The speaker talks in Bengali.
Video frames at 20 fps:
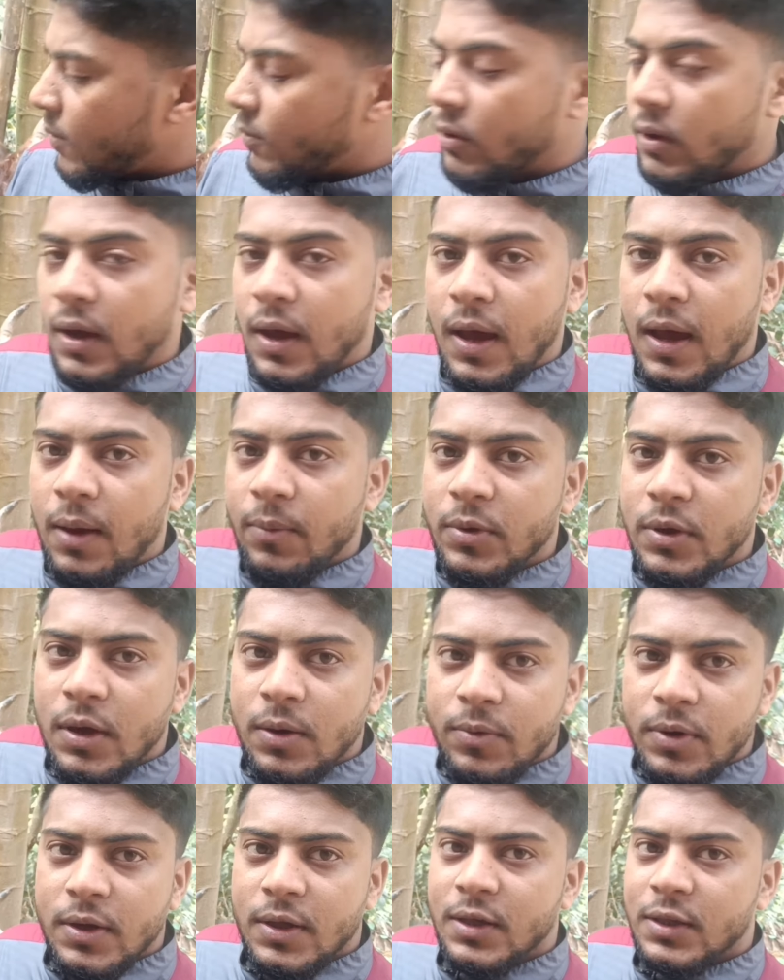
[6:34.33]
এবং আমি
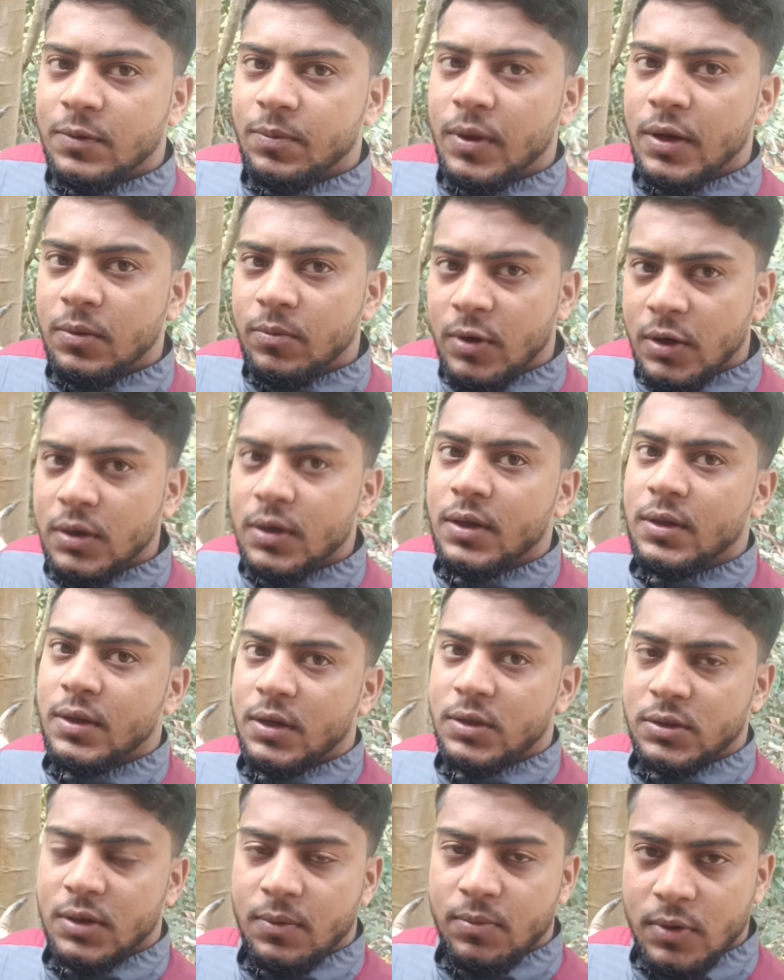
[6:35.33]
আমার এক্সপেরিমেন্টটাই
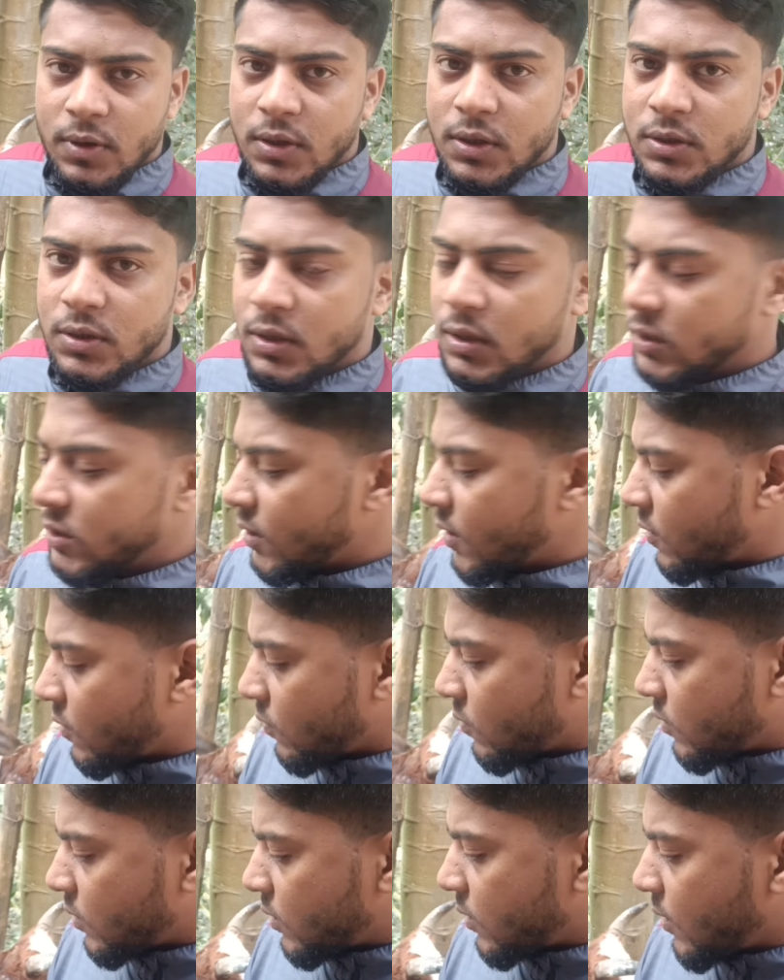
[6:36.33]
জাস্ট আপনাদের সাথে
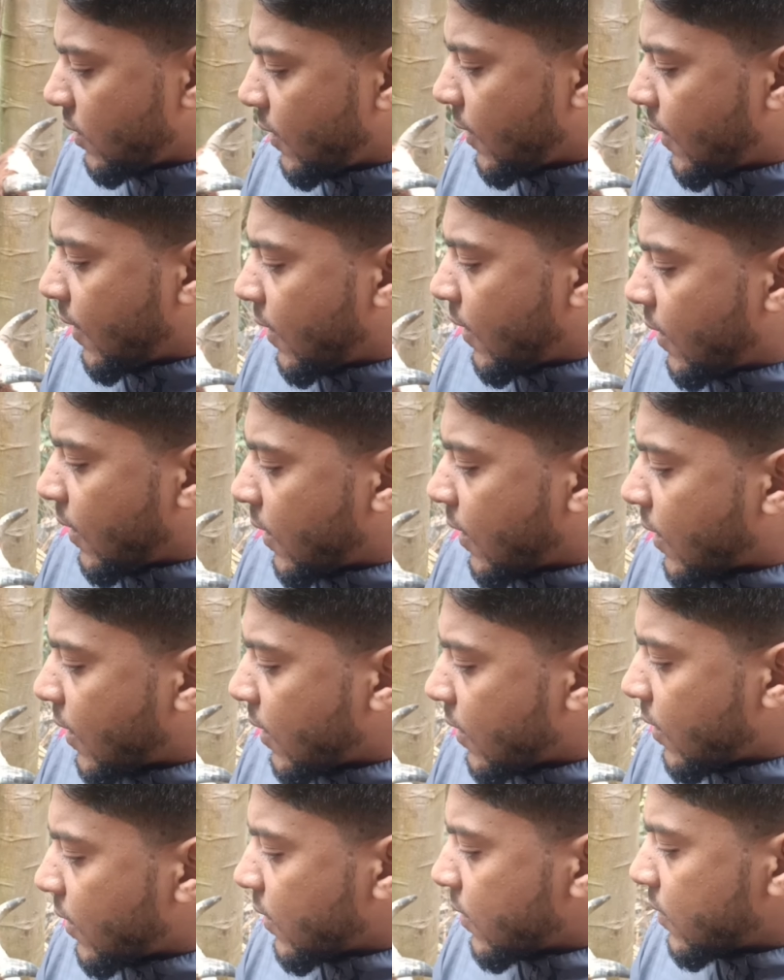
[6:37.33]
শেয়ার করতেছি
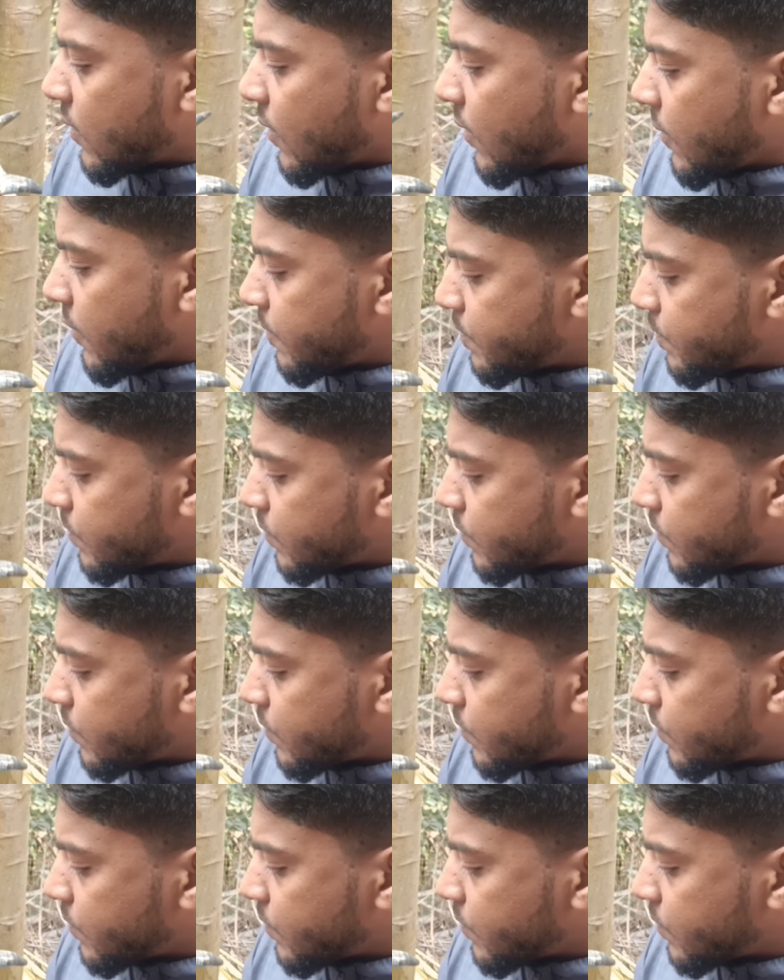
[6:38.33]
এখানে আছে